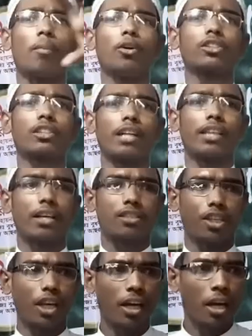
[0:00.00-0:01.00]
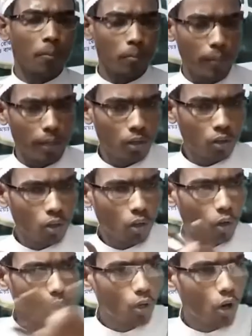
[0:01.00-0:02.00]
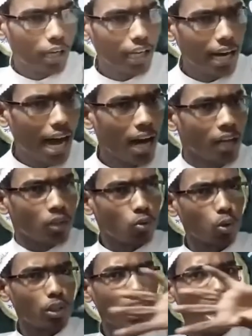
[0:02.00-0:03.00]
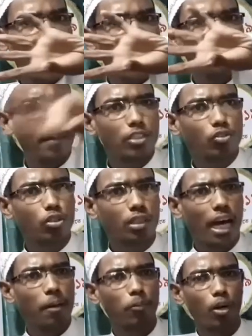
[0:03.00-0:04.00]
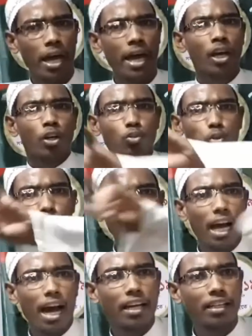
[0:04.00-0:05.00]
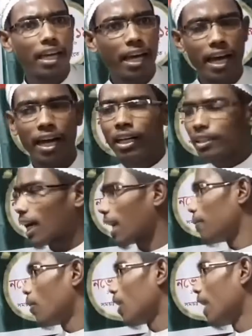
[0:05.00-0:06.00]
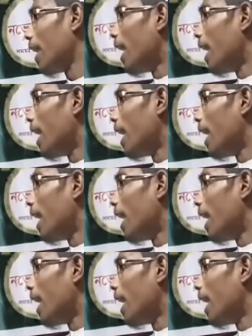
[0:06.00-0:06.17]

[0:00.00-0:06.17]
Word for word: অবস্থা দেখছি বিভিন্ন লোকেরা দুনিয়ার ব্যস্ততায় পড়ে দুনিয়া নিয়ে তারা বলে